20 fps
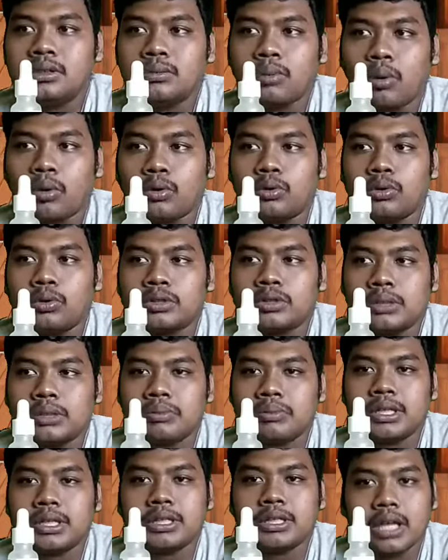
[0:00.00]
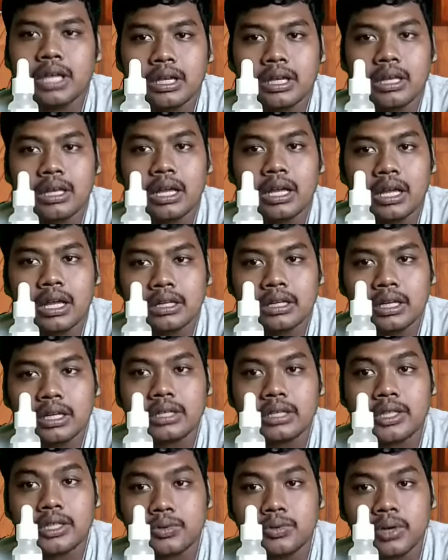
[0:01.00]
produksi minyak yang ada
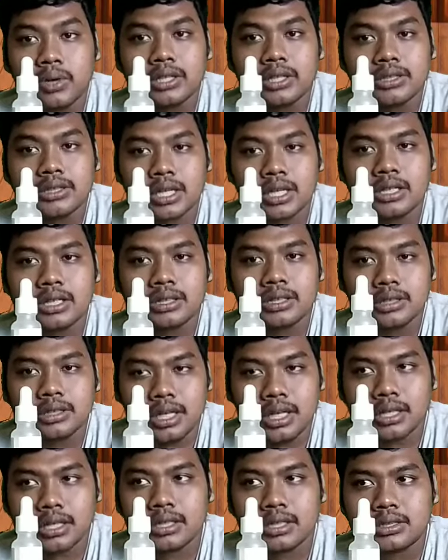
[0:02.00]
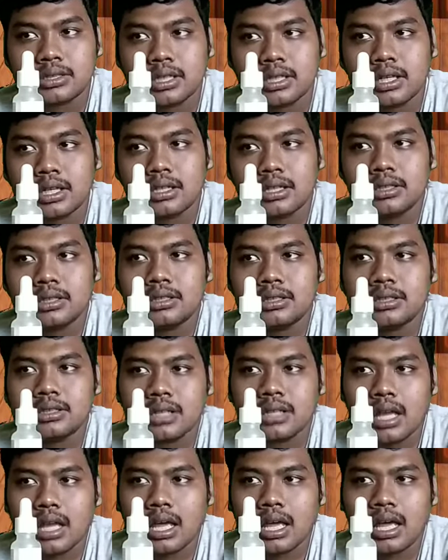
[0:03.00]
di wajah kita guys ya
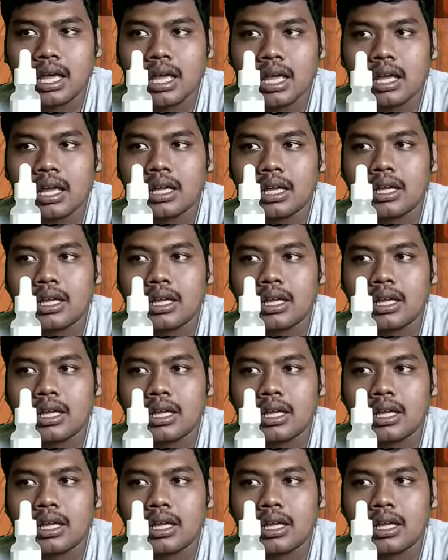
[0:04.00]
nah